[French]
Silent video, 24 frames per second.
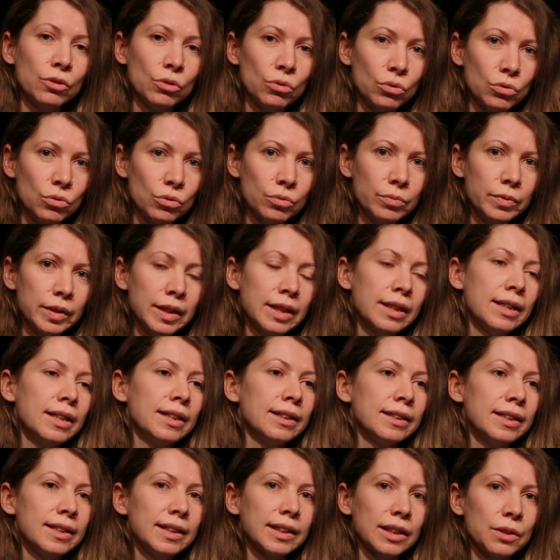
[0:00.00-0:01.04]
Thoreau,
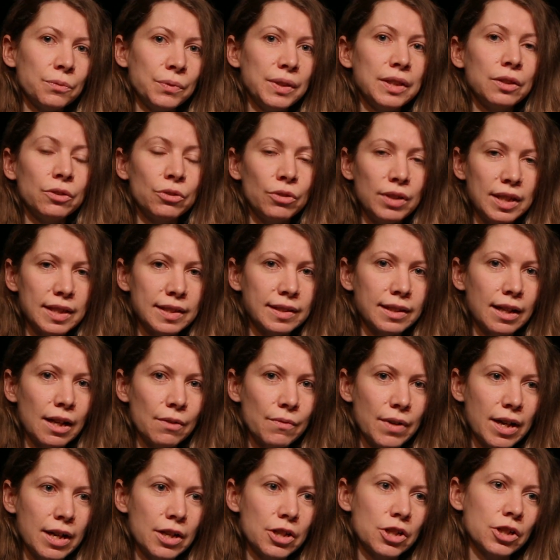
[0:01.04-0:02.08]
qui écrivit De
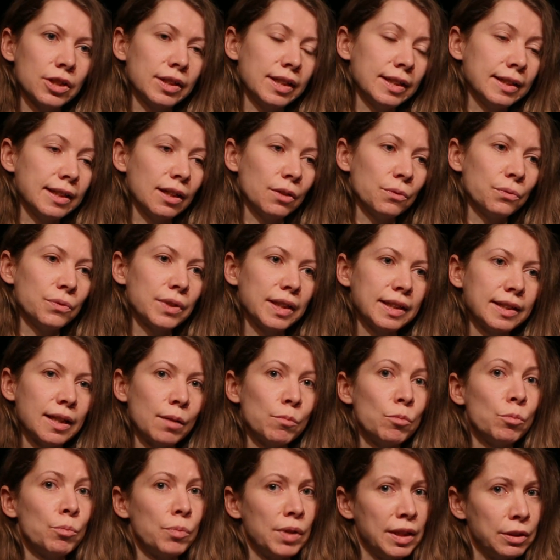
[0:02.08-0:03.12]
l'esclavage, qui est un
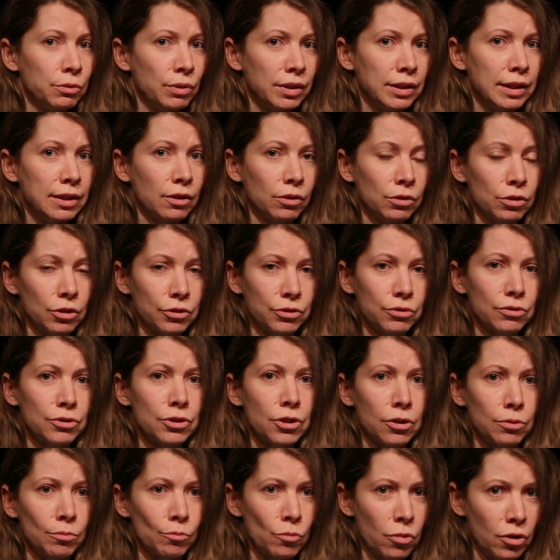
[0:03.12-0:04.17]
véritable plaidoyer encore sur
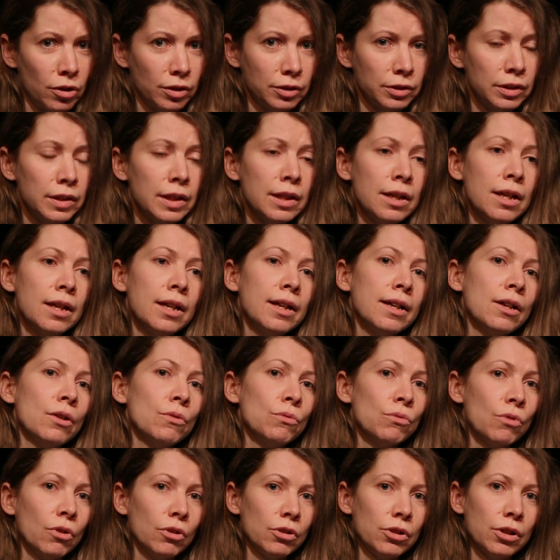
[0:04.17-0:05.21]
John Brown,
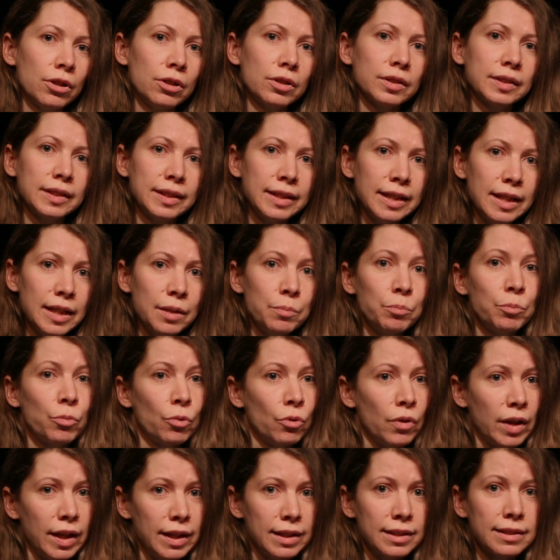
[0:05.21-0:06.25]
ou encore des
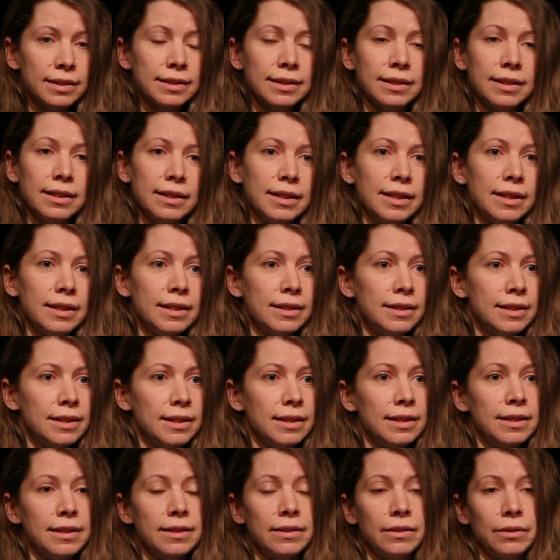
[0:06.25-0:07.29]
poètes et
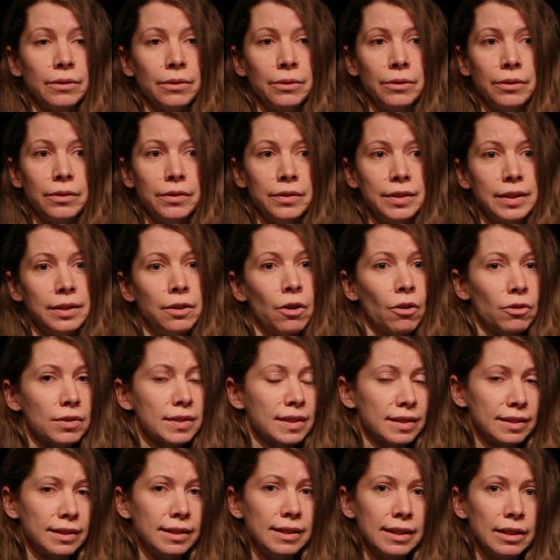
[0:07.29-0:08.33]
des, euh, des
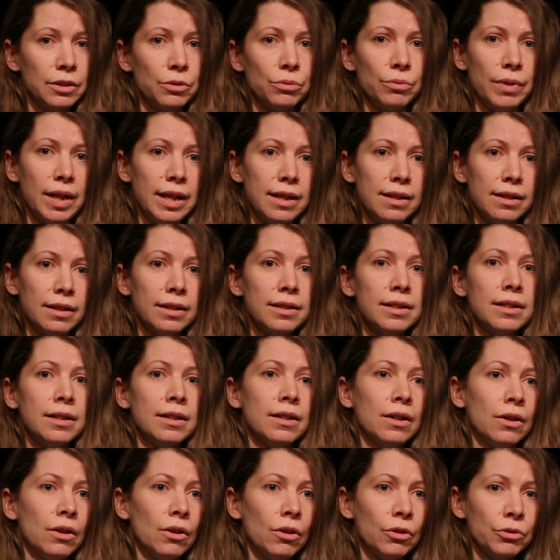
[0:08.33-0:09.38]
grands intellectuels
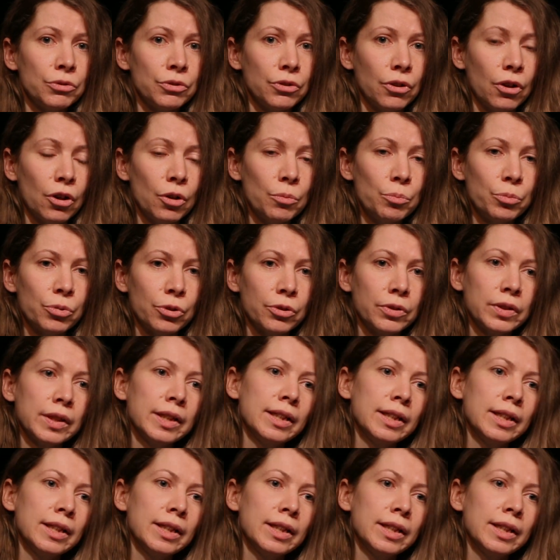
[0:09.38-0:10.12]
en Europe